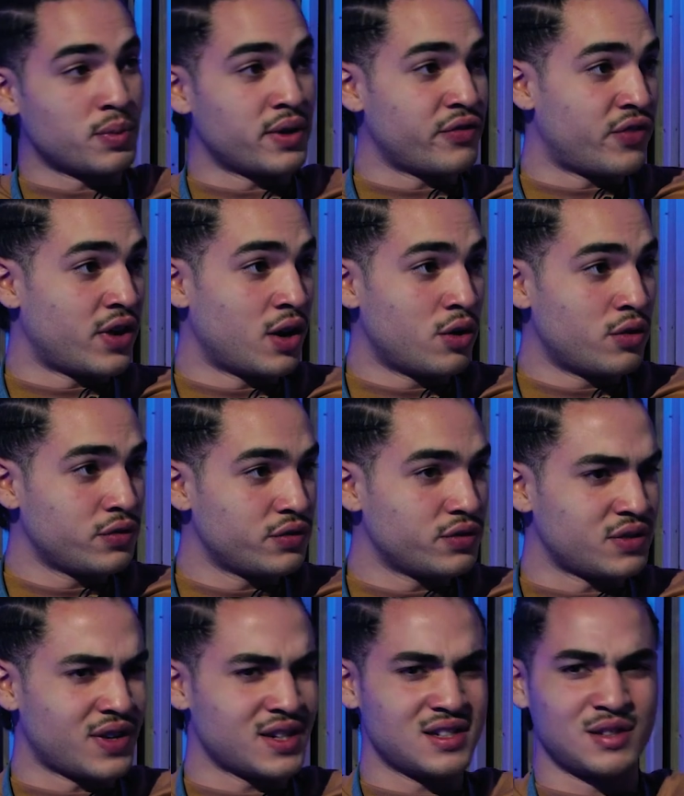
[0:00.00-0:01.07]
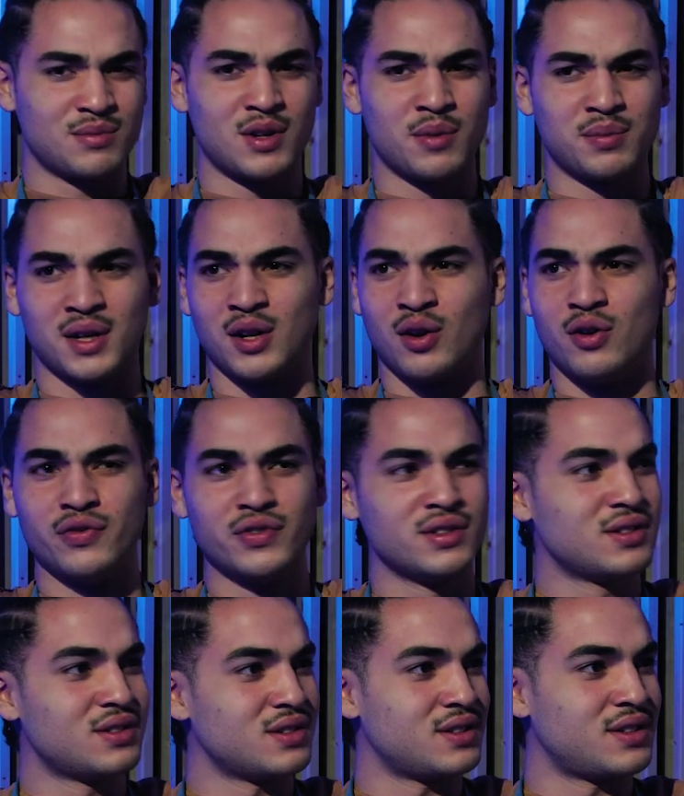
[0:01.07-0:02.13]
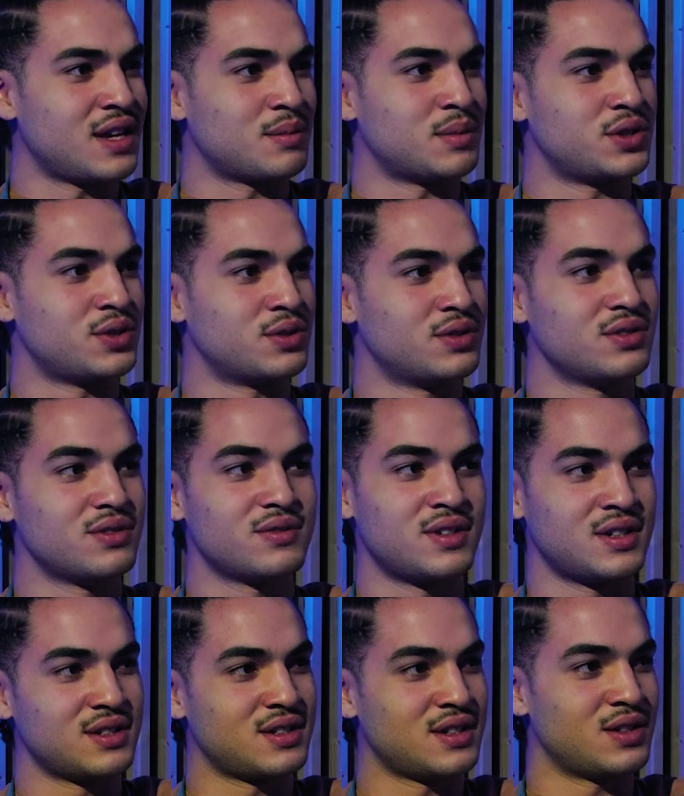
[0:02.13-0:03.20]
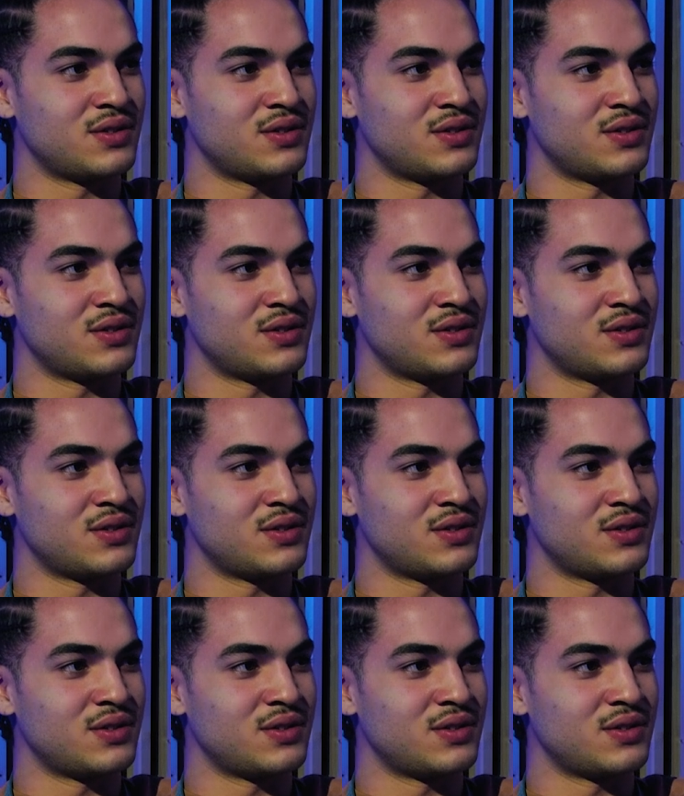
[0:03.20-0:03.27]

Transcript: ich meine Verlauf, ich weiß nicht mal, ob der drauf ist. Ich denke mhm. mal schon, weil das ja